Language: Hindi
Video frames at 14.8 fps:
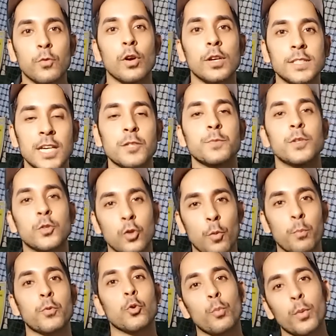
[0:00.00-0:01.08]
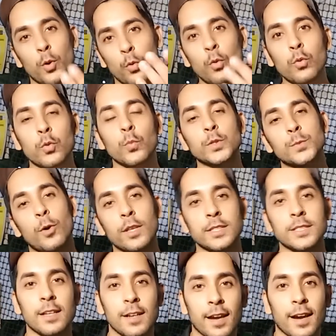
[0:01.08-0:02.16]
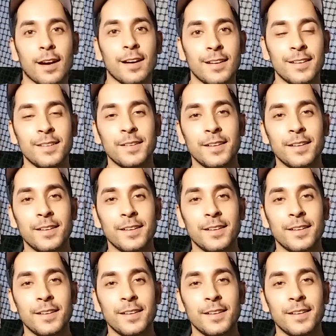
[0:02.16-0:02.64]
वो और जैसमिन टॉप टू में हो तो मुझे बहुत अच्छा लगेगा